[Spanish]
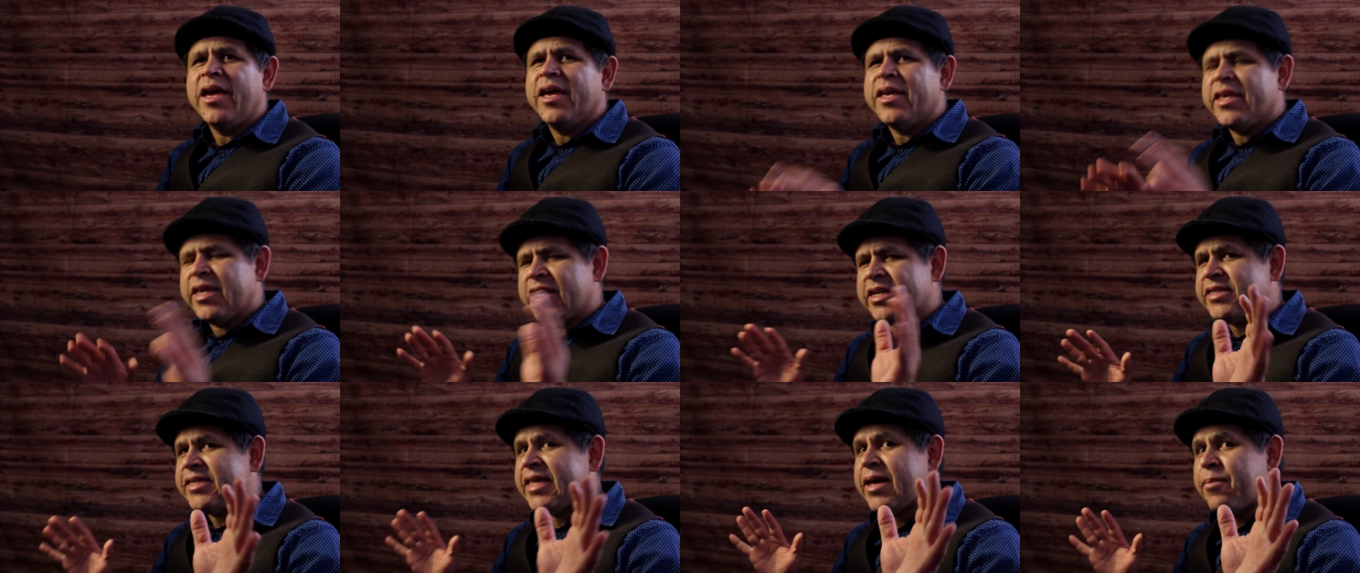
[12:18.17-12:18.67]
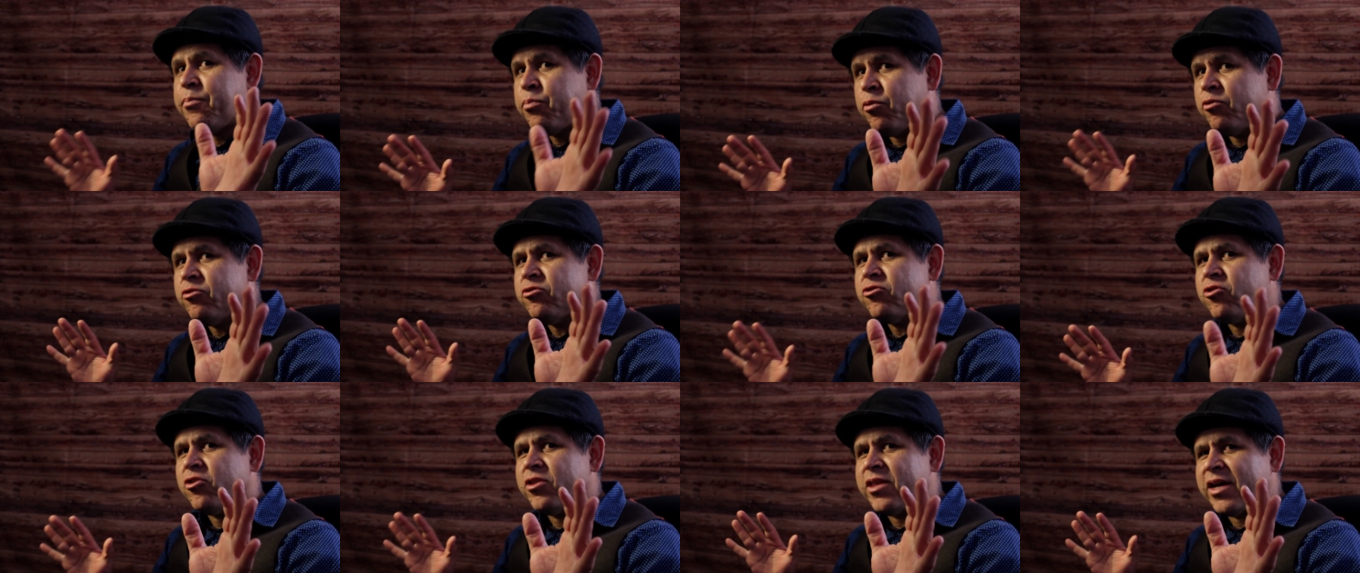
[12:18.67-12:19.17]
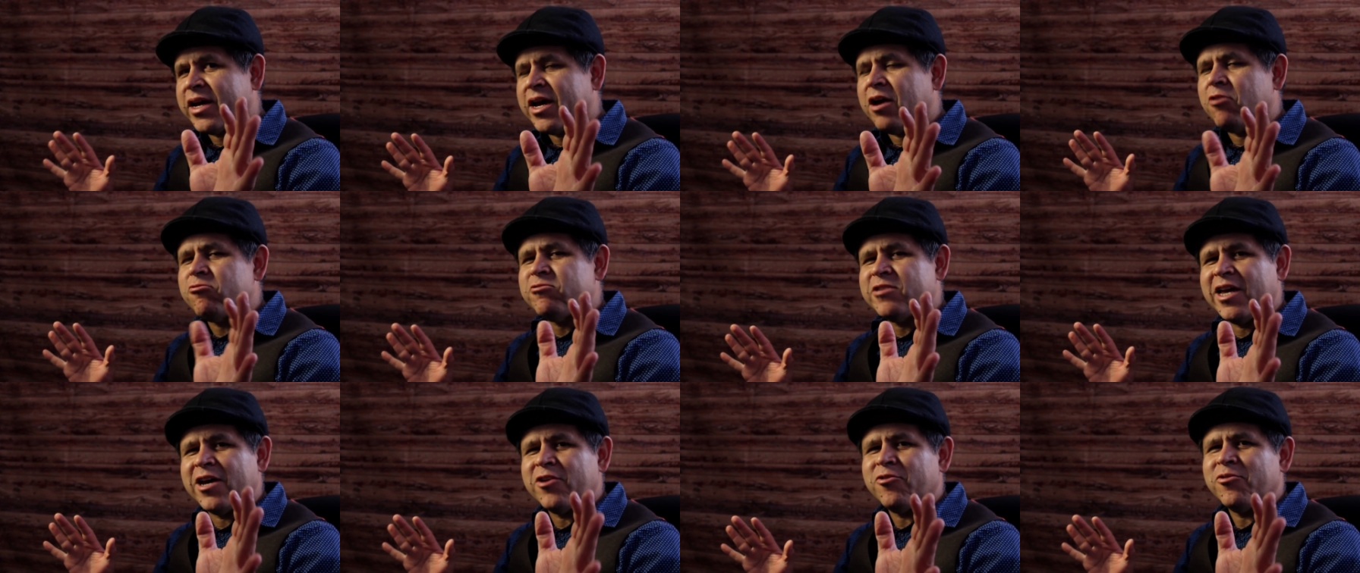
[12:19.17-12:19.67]
y está a punto de
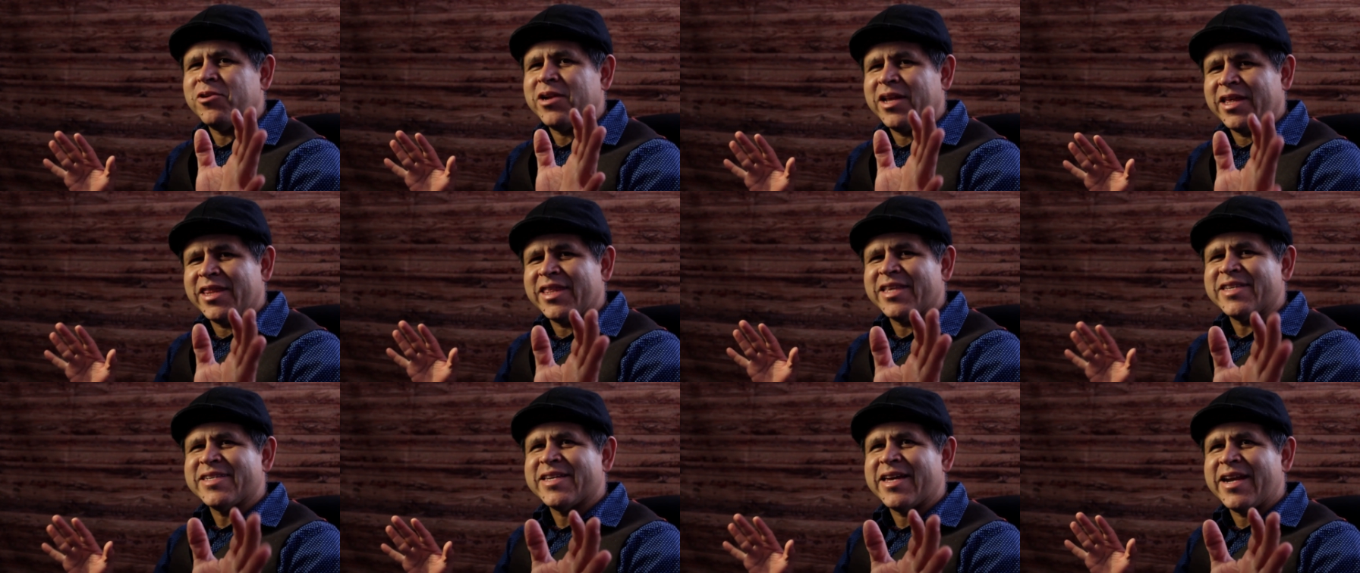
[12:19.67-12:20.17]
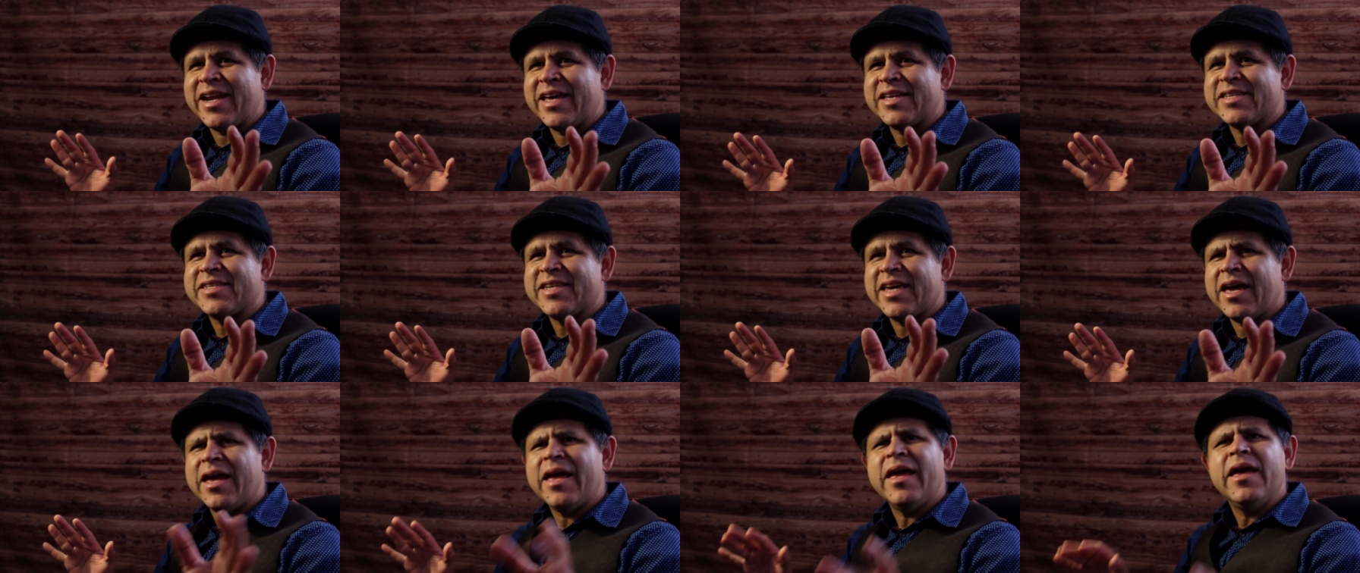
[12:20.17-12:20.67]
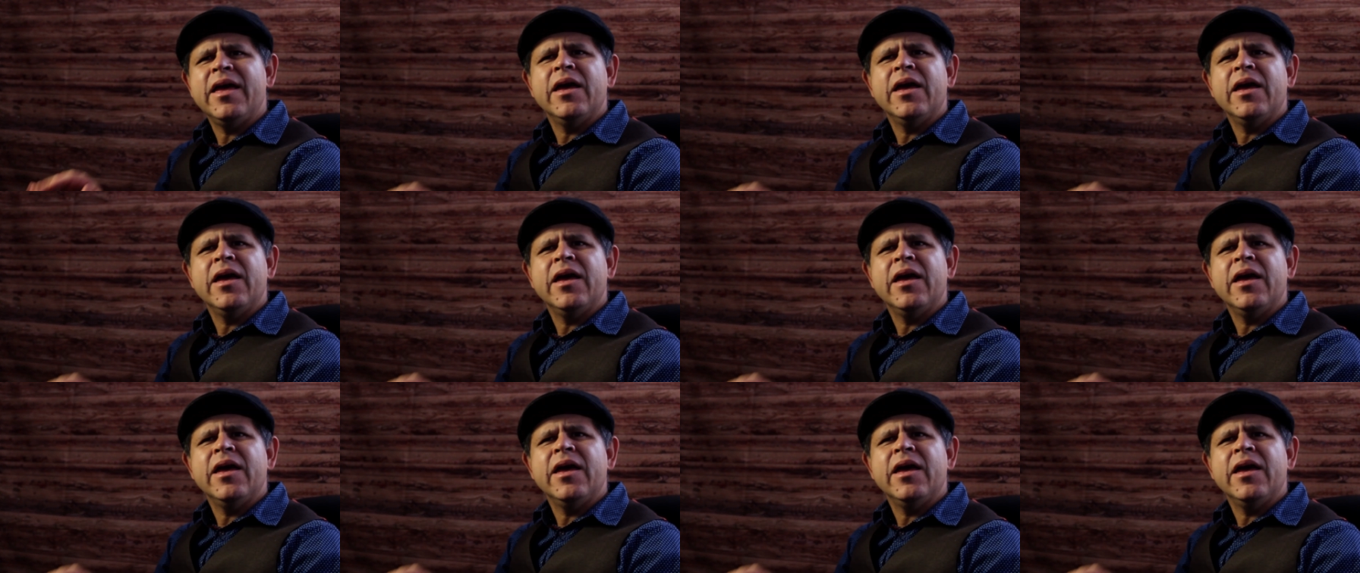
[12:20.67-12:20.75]
causar una desgracia